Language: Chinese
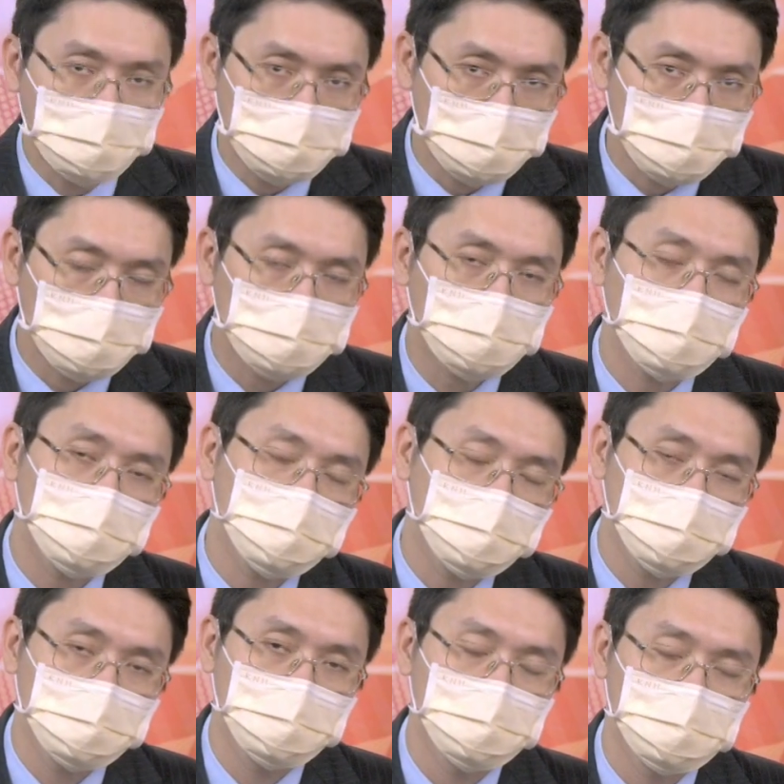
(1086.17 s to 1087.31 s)
层的产
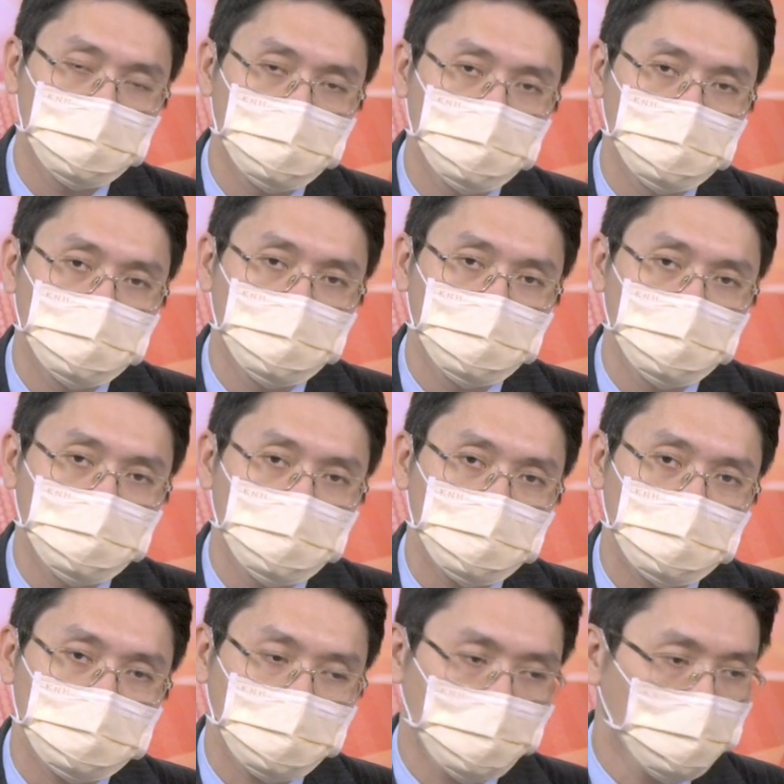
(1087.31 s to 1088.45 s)
能。
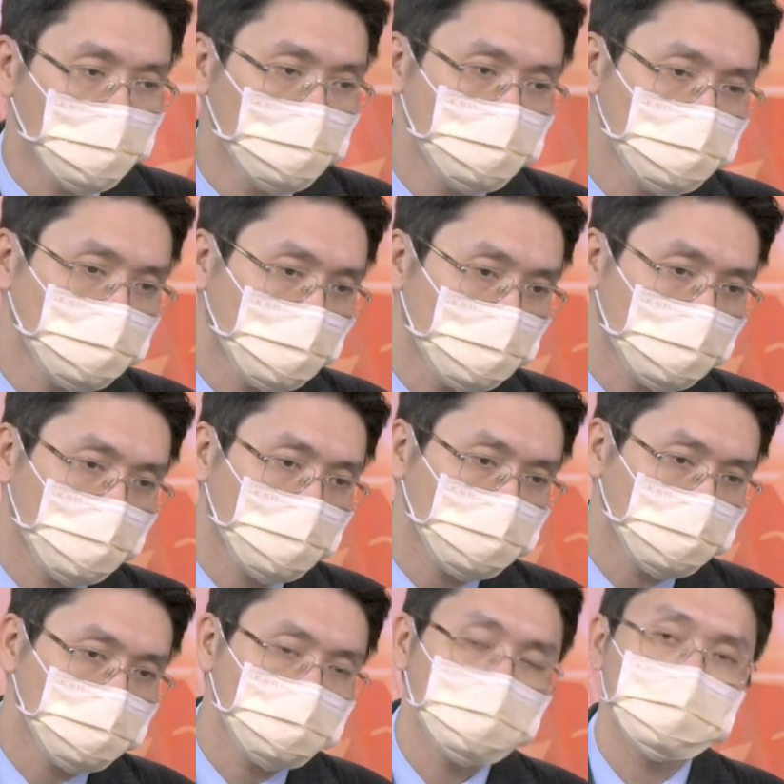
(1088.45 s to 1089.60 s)
上半年已经涨大概
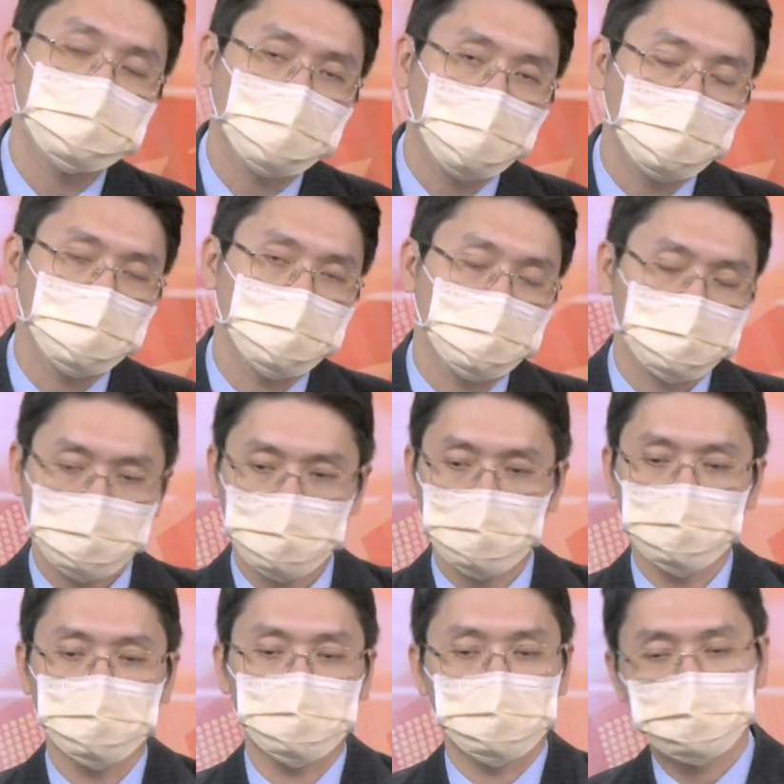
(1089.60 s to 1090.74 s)
十几二十趴了嘛，下
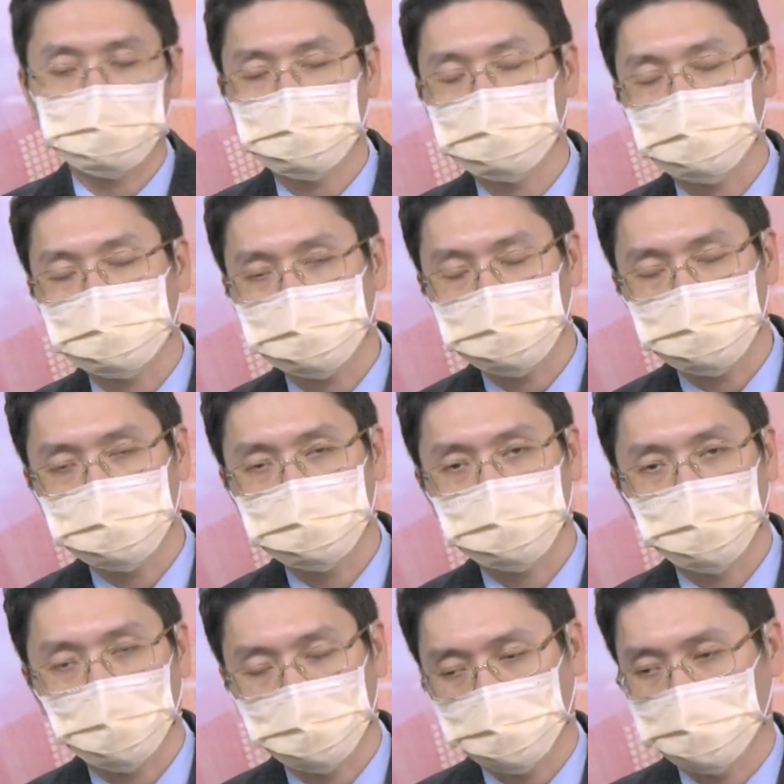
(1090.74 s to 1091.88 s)
半年准备再涨十几二十
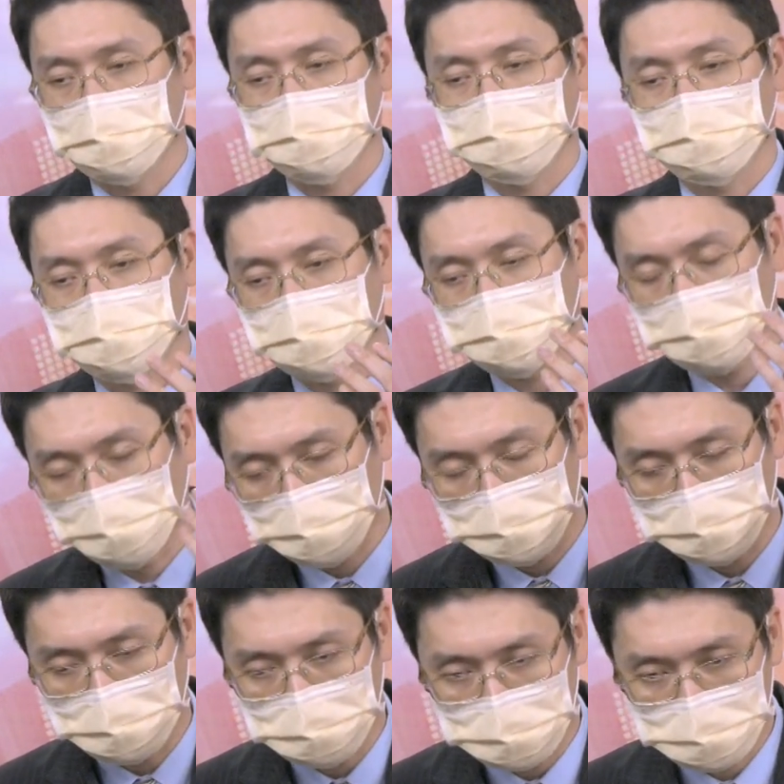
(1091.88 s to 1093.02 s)
趴，然后又多调了
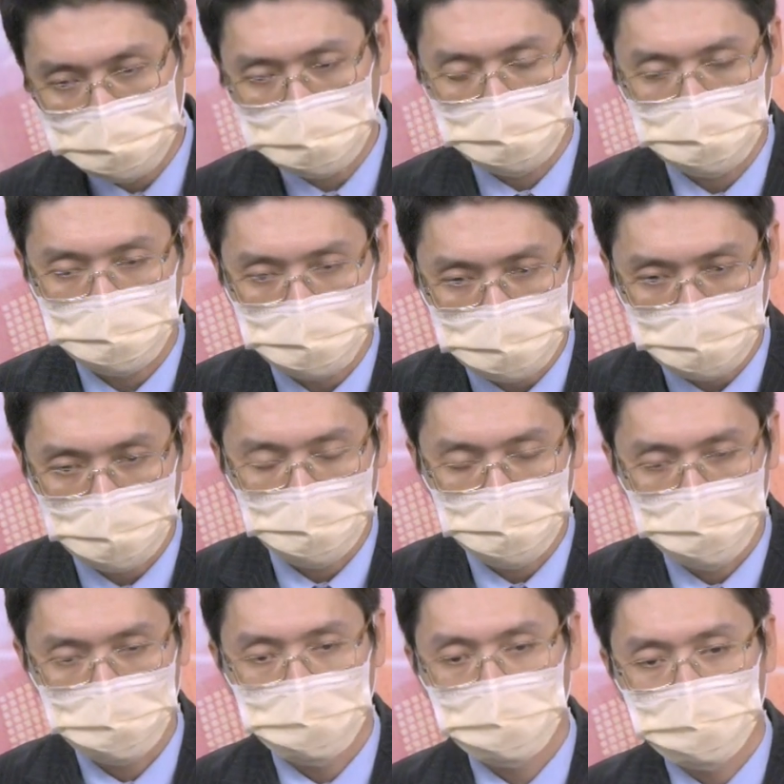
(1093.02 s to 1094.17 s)
三成的产能给他，
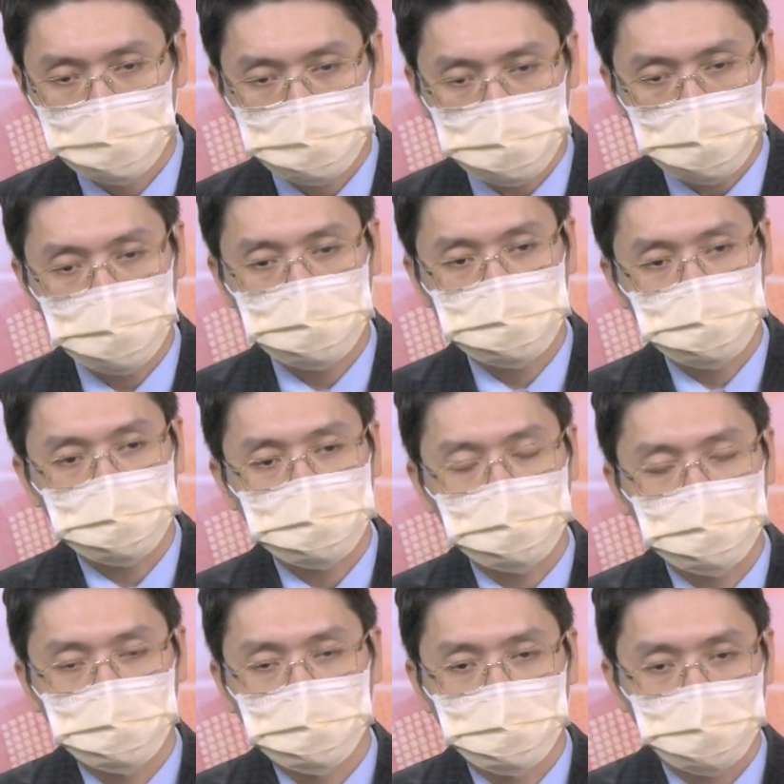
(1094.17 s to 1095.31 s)
借着
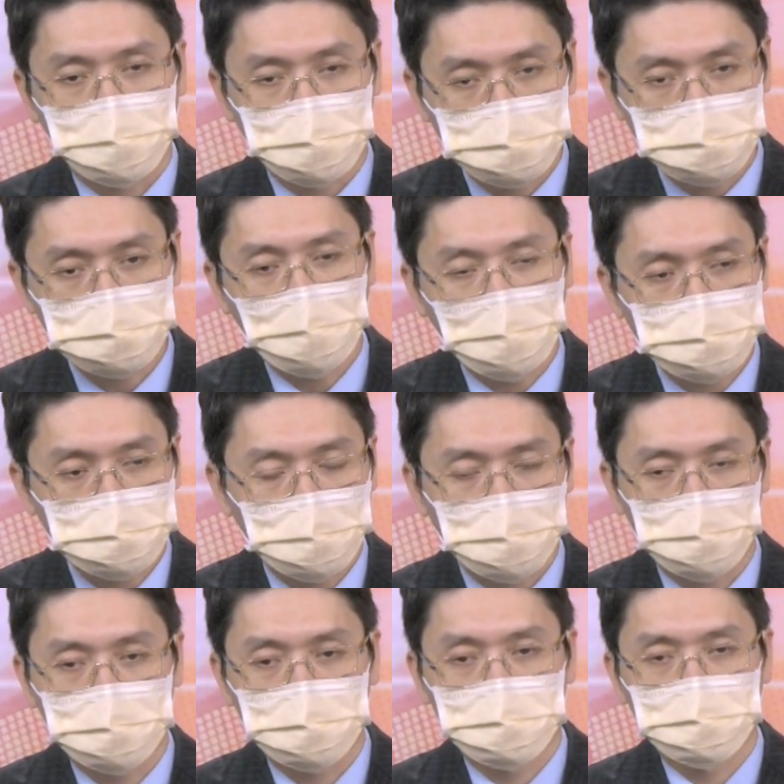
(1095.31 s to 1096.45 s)
国际大
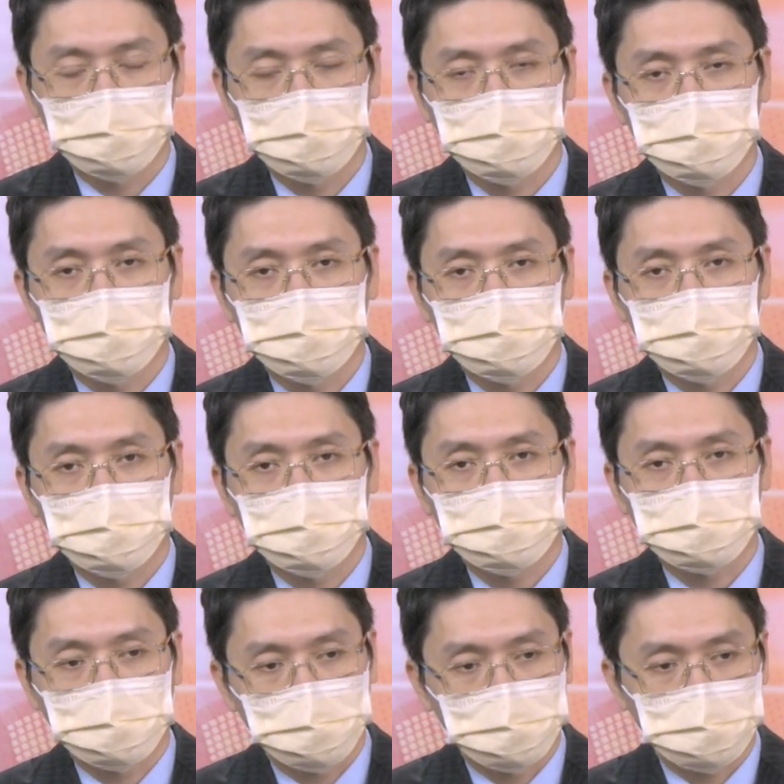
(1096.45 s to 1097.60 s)
厂
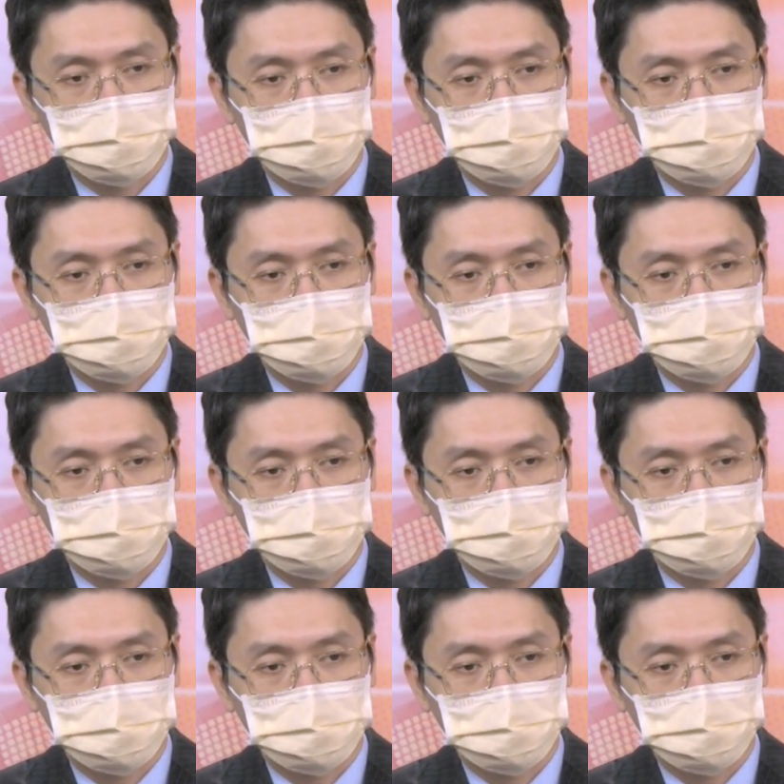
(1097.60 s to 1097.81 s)
的